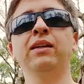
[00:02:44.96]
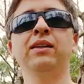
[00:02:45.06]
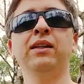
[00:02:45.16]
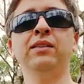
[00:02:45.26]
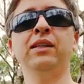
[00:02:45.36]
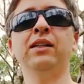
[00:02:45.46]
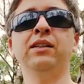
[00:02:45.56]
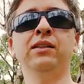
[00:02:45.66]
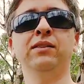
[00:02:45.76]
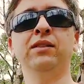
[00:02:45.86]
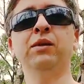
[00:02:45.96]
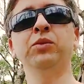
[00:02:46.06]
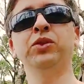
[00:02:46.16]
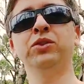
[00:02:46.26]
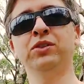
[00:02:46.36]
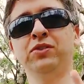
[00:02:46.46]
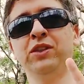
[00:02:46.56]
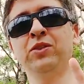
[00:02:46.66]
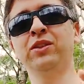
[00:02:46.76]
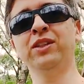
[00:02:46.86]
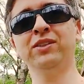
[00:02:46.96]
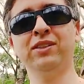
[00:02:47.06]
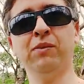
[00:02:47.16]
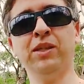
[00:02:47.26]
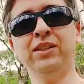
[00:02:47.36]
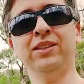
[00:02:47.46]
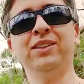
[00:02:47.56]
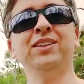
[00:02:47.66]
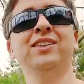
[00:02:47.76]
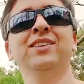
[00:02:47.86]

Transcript: E é isso aí. Tamo junto, fique com Deus, até mais, gente.